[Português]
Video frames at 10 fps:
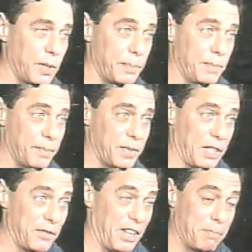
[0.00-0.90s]
que
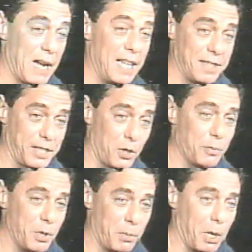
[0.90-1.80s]
satisfaz mais até o
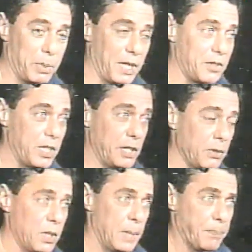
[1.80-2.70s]
meu próprio
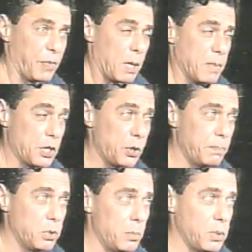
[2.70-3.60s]
desejo, mas que
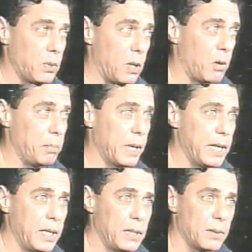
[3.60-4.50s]
o público
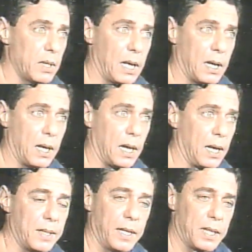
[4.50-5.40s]
acompanha
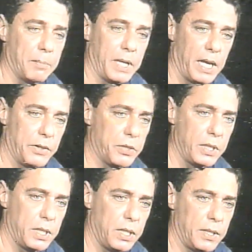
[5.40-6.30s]
uh,
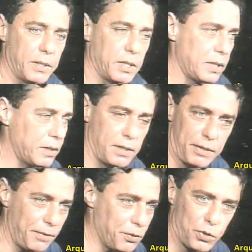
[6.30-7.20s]
atentamente e
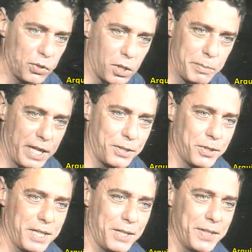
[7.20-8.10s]
que, que, funcionou bem
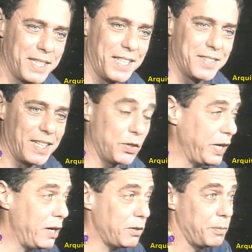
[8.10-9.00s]
no Rio, entende? É,
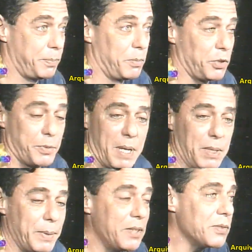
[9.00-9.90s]
não é o que o público espera,
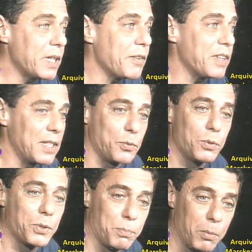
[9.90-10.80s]
então a gente não tem que fazer tudo
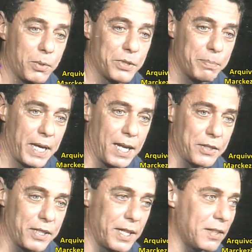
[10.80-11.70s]
o que o público espera,
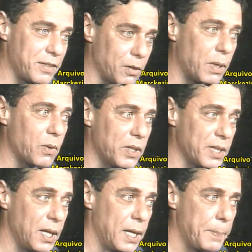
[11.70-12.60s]
acho que a gente tem que dizer alguma coisa,